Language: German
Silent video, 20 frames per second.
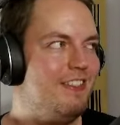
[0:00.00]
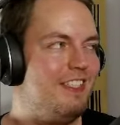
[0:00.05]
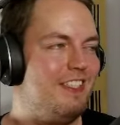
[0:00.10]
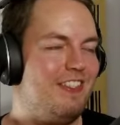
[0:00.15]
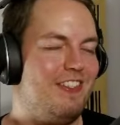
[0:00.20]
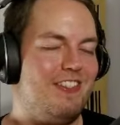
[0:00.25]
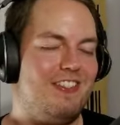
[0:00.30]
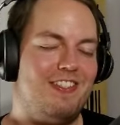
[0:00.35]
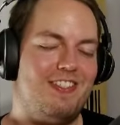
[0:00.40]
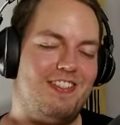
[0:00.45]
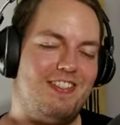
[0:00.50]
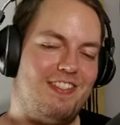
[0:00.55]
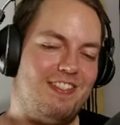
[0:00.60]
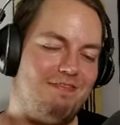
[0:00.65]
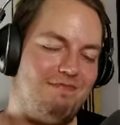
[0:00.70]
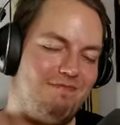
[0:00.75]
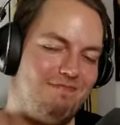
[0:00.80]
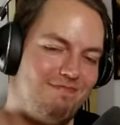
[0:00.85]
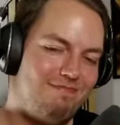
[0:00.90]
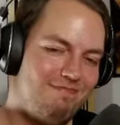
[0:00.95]
das
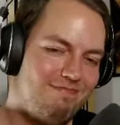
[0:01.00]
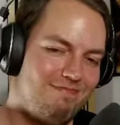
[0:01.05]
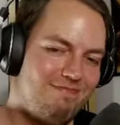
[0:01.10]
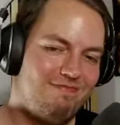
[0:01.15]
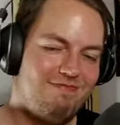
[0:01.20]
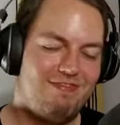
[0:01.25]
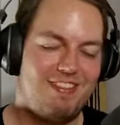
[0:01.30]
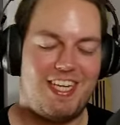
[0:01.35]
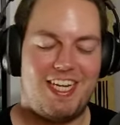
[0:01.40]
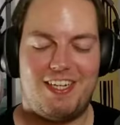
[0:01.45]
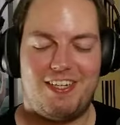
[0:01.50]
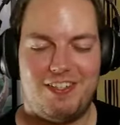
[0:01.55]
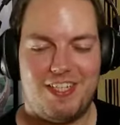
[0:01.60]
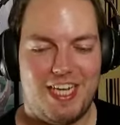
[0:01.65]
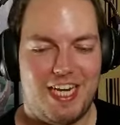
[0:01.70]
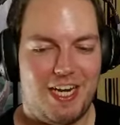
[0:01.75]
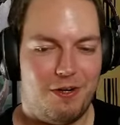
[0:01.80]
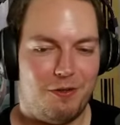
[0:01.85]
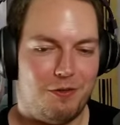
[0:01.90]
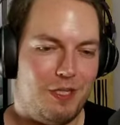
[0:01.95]
ist ja,
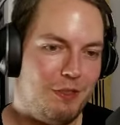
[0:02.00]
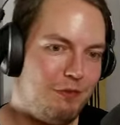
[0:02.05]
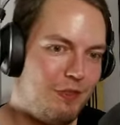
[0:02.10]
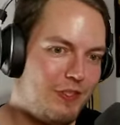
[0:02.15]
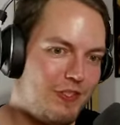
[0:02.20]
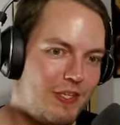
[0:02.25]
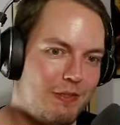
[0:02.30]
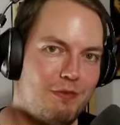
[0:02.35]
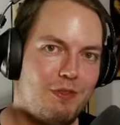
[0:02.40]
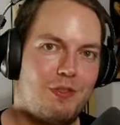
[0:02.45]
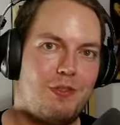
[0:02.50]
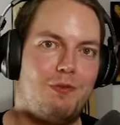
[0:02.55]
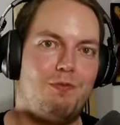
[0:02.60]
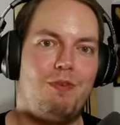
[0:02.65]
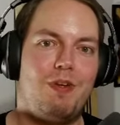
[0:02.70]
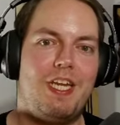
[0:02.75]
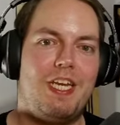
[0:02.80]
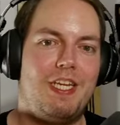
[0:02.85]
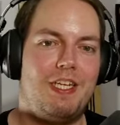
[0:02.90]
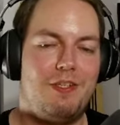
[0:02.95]
keine Ahnung. Ich finde es einfach
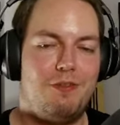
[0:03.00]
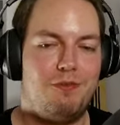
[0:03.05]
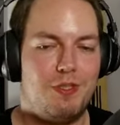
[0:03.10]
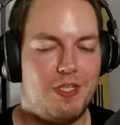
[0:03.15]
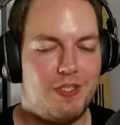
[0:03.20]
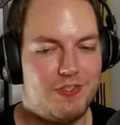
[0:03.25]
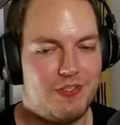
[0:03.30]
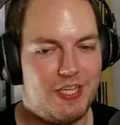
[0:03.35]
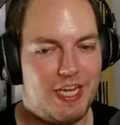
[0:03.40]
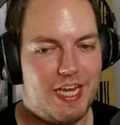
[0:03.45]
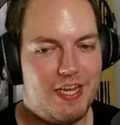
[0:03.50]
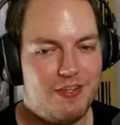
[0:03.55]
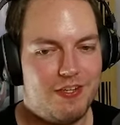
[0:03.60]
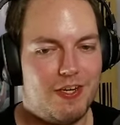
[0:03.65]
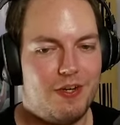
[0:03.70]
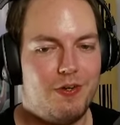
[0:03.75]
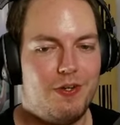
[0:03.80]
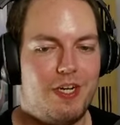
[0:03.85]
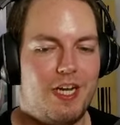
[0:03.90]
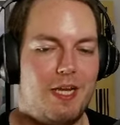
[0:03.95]
zu wenig. Für das
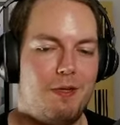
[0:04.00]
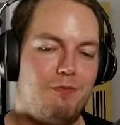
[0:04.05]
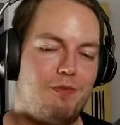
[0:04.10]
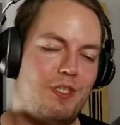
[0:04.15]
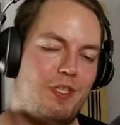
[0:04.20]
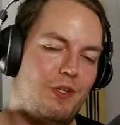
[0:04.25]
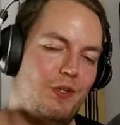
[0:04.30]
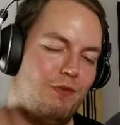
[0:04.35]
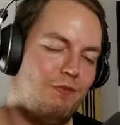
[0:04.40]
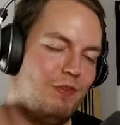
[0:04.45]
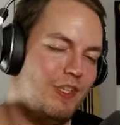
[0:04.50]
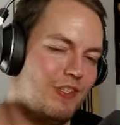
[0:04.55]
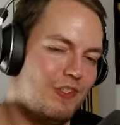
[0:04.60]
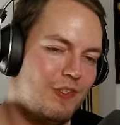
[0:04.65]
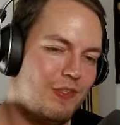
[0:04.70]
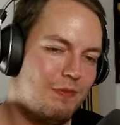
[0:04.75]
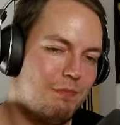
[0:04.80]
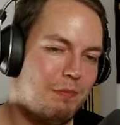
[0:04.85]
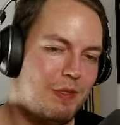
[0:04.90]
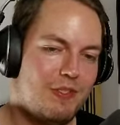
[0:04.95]
Geld auch einfach irgendwie
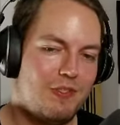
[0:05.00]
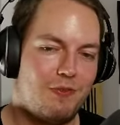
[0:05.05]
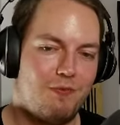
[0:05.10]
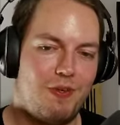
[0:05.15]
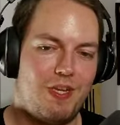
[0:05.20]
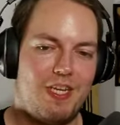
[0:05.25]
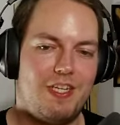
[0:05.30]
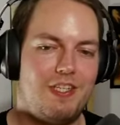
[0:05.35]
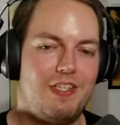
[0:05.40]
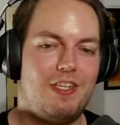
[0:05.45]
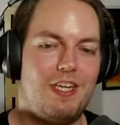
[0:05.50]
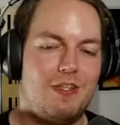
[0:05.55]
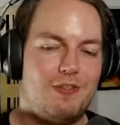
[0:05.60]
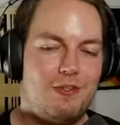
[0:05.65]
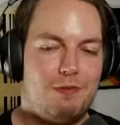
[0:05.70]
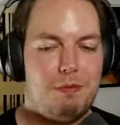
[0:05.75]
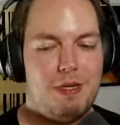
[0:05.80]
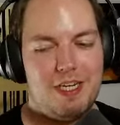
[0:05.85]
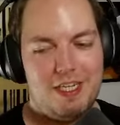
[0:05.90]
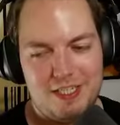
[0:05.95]
ist es mir zu wenig.
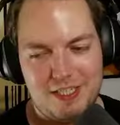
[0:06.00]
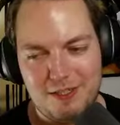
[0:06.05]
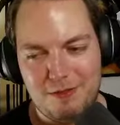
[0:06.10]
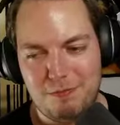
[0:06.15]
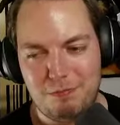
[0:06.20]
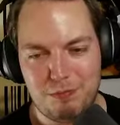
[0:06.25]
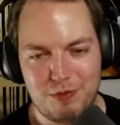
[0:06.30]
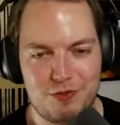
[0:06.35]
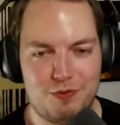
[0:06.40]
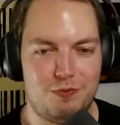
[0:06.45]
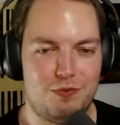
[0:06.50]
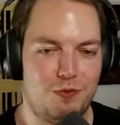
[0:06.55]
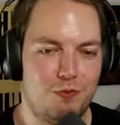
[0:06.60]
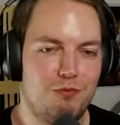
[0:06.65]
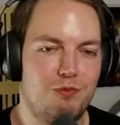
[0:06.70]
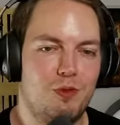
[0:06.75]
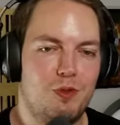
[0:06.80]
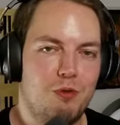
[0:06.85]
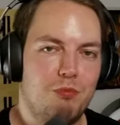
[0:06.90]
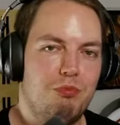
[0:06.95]
Also ich meine, ich bin
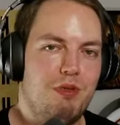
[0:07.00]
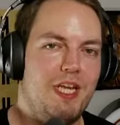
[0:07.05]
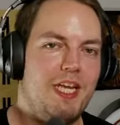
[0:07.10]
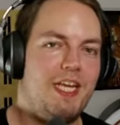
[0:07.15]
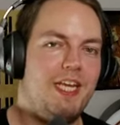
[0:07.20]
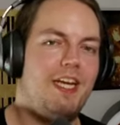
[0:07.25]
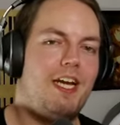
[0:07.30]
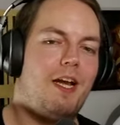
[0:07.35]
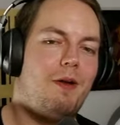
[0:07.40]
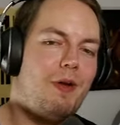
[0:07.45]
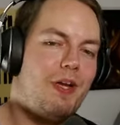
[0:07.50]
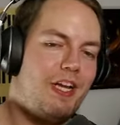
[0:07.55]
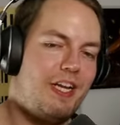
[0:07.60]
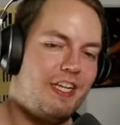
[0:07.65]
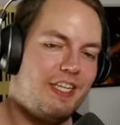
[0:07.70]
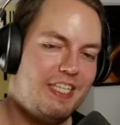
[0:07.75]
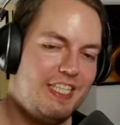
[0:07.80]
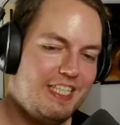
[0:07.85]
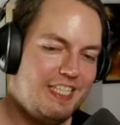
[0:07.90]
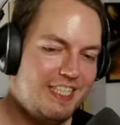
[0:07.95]
sowieso Free-to-Play,
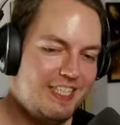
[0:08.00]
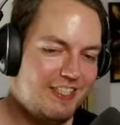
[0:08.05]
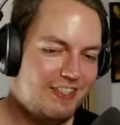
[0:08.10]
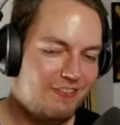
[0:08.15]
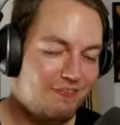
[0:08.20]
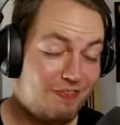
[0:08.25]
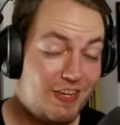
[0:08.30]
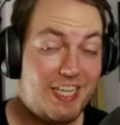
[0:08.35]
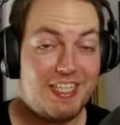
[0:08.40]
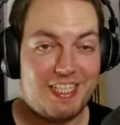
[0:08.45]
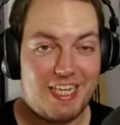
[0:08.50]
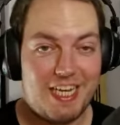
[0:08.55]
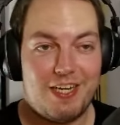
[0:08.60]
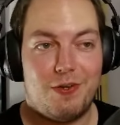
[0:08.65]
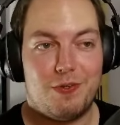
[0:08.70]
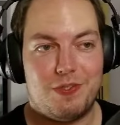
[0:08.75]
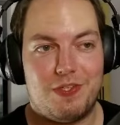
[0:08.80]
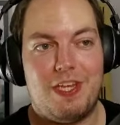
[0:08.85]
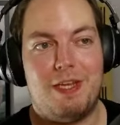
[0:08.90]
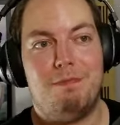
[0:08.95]
aber wenn ich
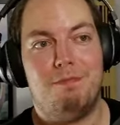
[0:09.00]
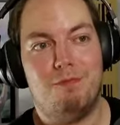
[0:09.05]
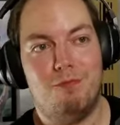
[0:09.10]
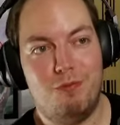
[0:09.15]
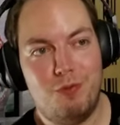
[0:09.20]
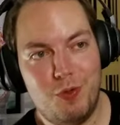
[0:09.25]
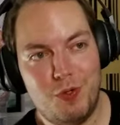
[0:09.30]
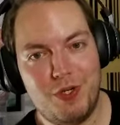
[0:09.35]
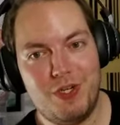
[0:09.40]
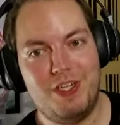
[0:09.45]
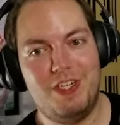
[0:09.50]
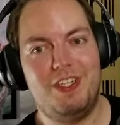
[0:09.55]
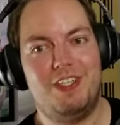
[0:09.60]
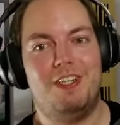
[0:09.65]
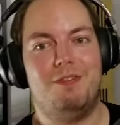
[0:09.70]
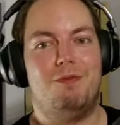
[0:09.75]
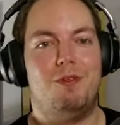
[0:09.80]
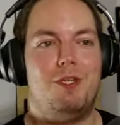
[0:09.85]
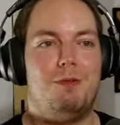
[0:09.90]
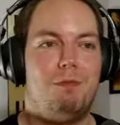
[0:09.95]
Geld ausgeben
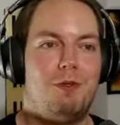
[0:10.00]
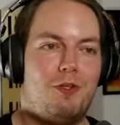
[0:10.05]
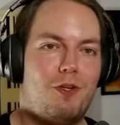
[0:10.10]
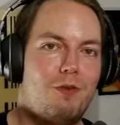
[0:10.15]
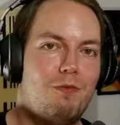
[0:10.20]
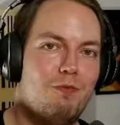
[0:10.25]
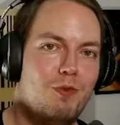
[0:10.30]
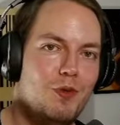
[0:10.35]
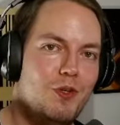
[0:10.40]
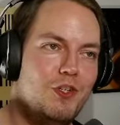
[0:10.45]
würde, dann würde ich mir schon